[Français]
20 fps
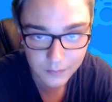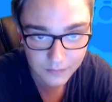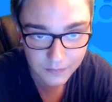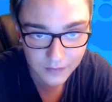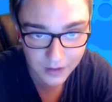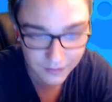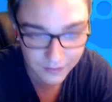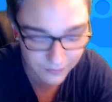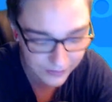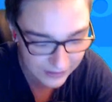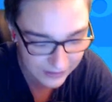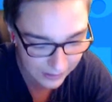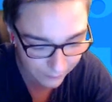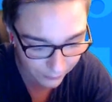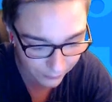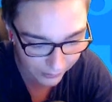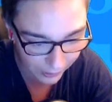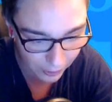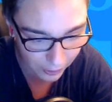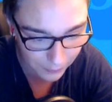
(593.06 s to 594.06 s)
Vite là faut
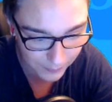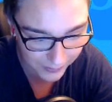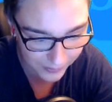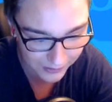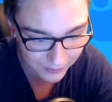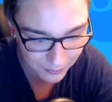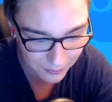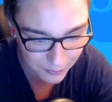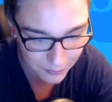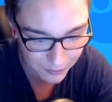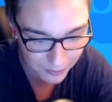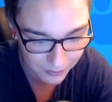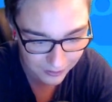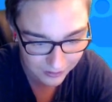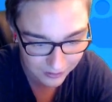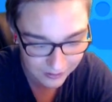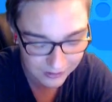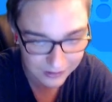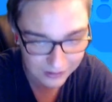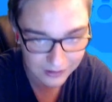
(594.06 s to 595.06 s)
aller récupérer tout
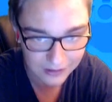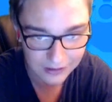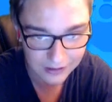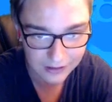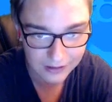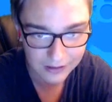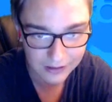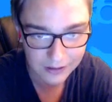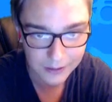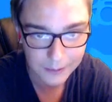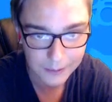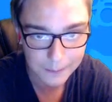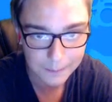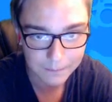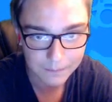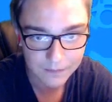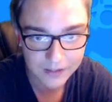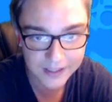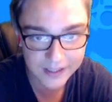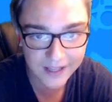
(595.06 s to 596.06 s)

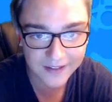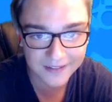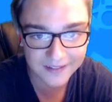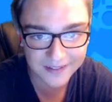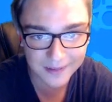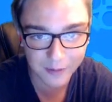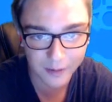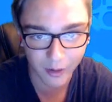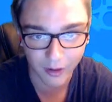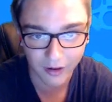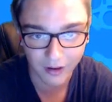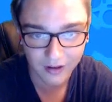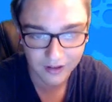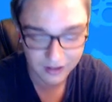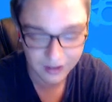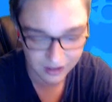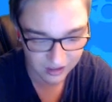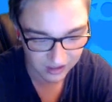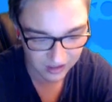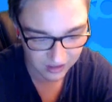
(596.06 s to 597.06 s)
Yes, c'est bon.
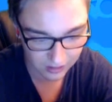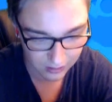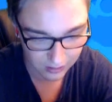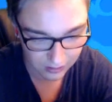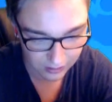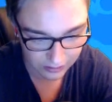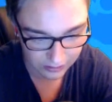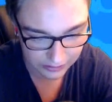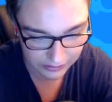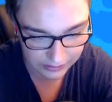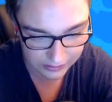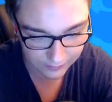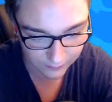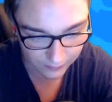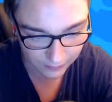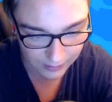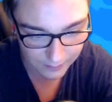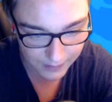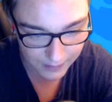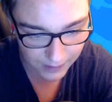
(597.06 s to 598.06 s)
Allez,
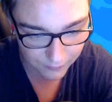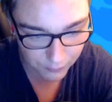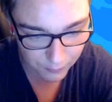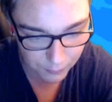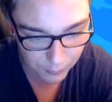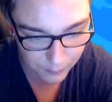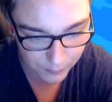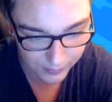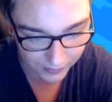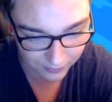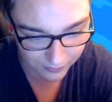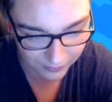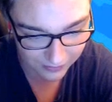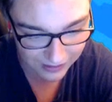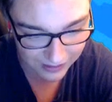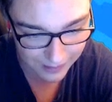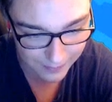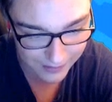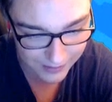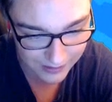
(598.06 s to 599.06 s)
là maintenant, faut plus perdre.
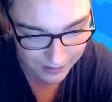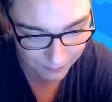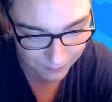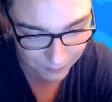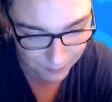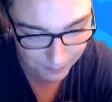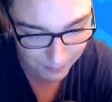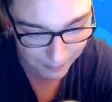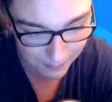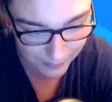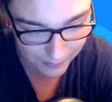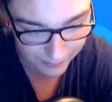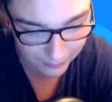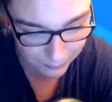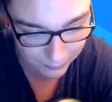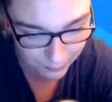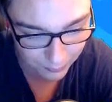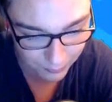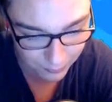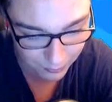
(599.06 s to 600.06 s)
Là maintenant, faut pas perdre
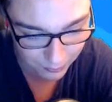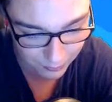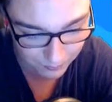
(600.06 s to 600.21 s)
du tout.